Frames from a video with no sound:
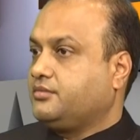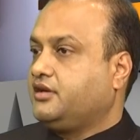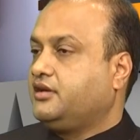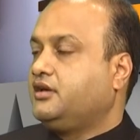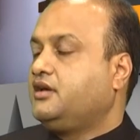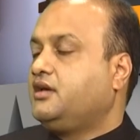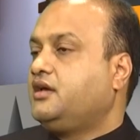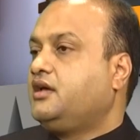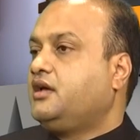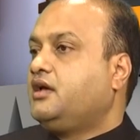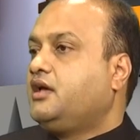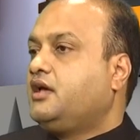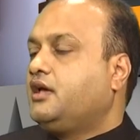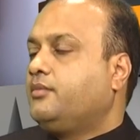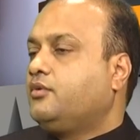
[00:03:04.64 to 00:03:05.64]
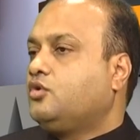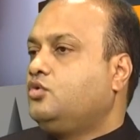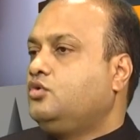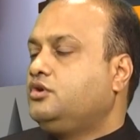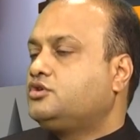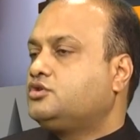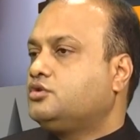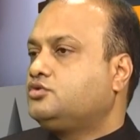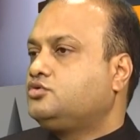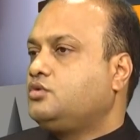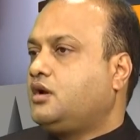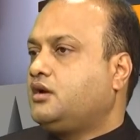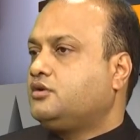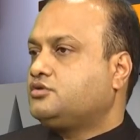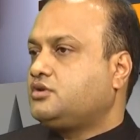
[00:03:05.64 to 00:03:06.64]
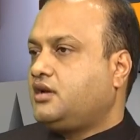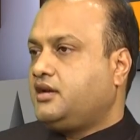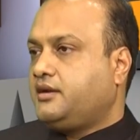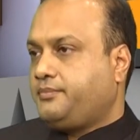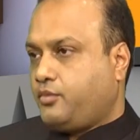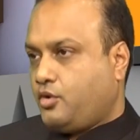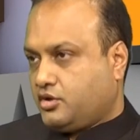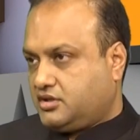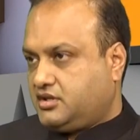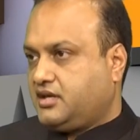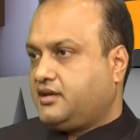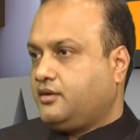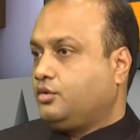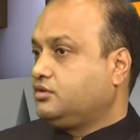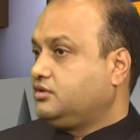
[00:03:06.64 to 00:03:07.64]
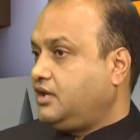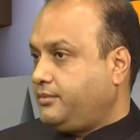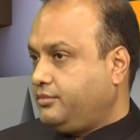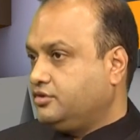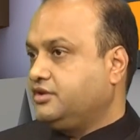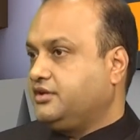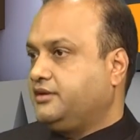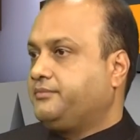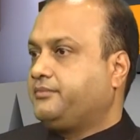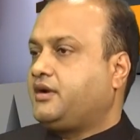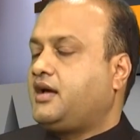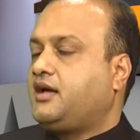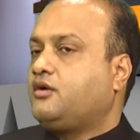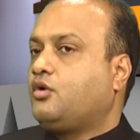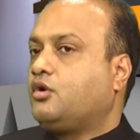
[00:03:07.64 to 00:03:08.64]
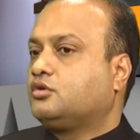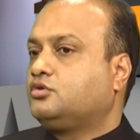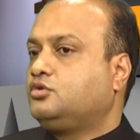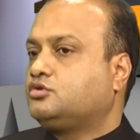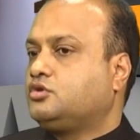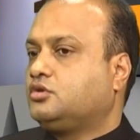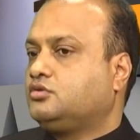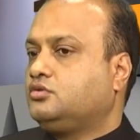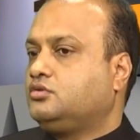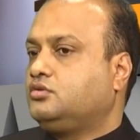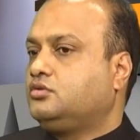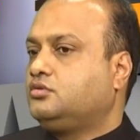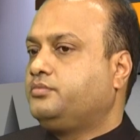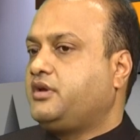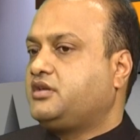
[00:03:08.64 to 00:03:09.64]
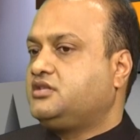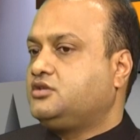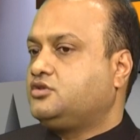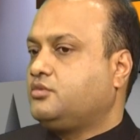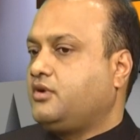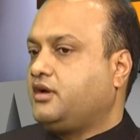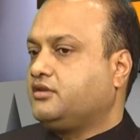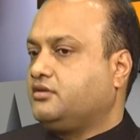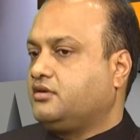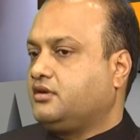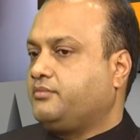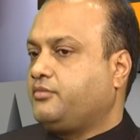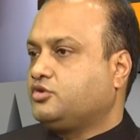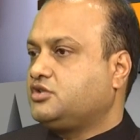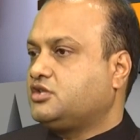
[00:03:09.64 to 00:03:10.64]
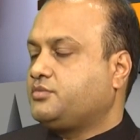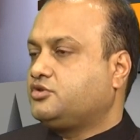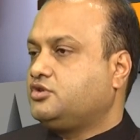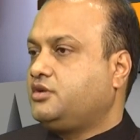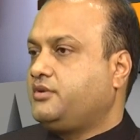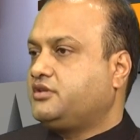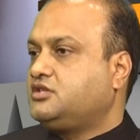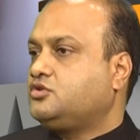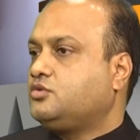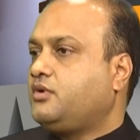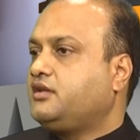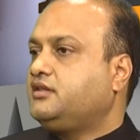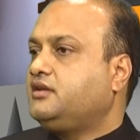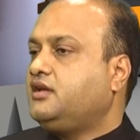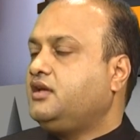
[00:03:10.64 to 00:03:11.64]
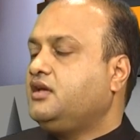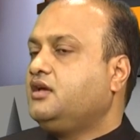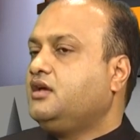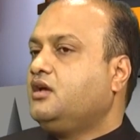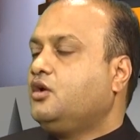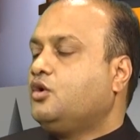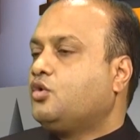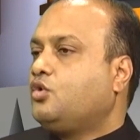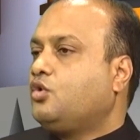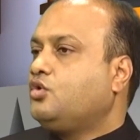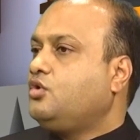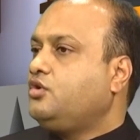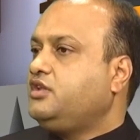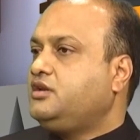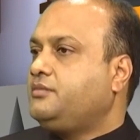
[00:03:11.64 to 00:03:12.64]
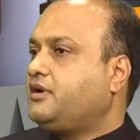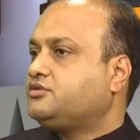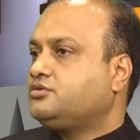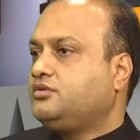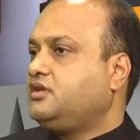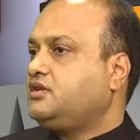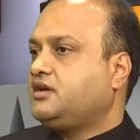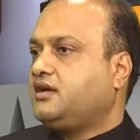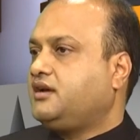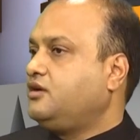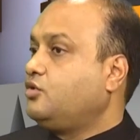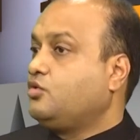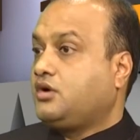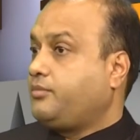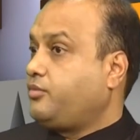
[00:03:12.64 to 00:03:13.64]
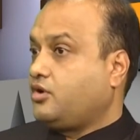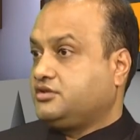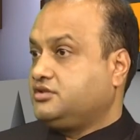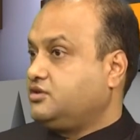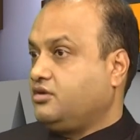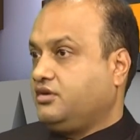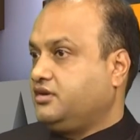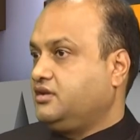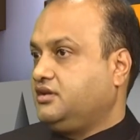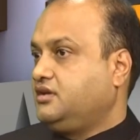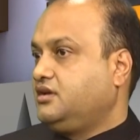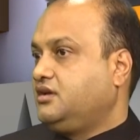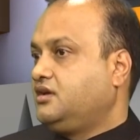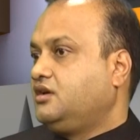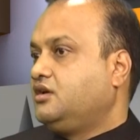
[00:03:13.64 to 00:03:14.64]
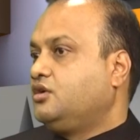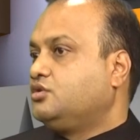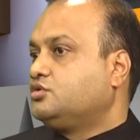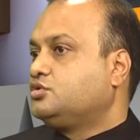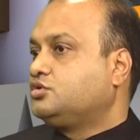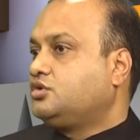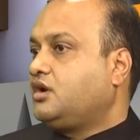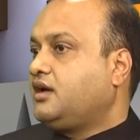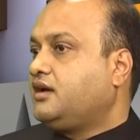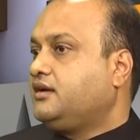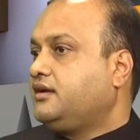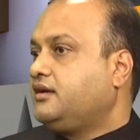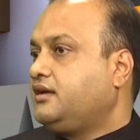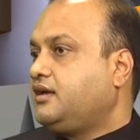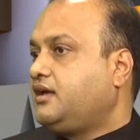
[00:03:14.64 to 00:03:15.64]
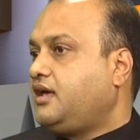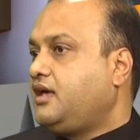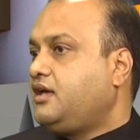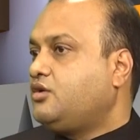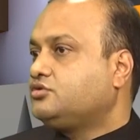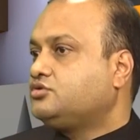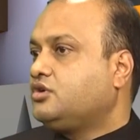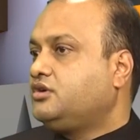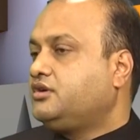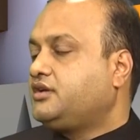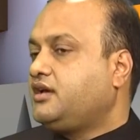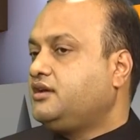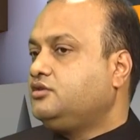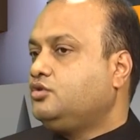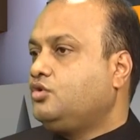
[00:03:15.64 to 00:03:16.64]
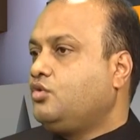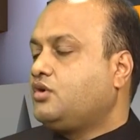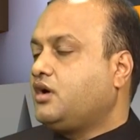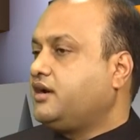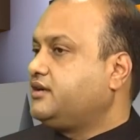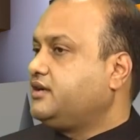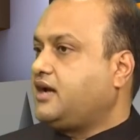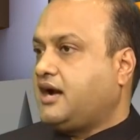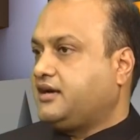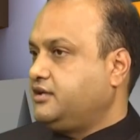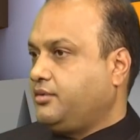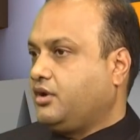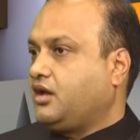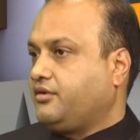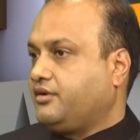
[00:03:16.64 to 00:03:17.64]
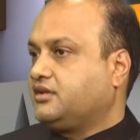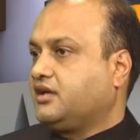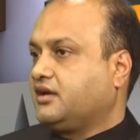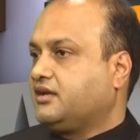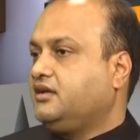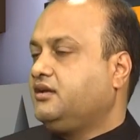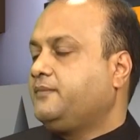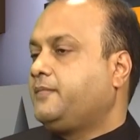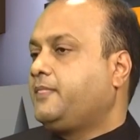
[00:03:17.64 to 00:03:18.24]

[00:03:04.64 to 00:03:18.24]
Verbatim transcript: সময় এবং উনিশশো সালের পর থেকে অদ্যাবধি প্রায় অর্ধশতর বেশি সময় ধরে পঞ্চাশ বছরের বেশি সময় ধরে কোনো নির্বাচনেই এখানে নৌকা পরাজিত হয়নি সুতরাং এই অঞ্চলটিকে কিন্তু নৌকার একটি ঘাঁটি বলা হয়ে থাকে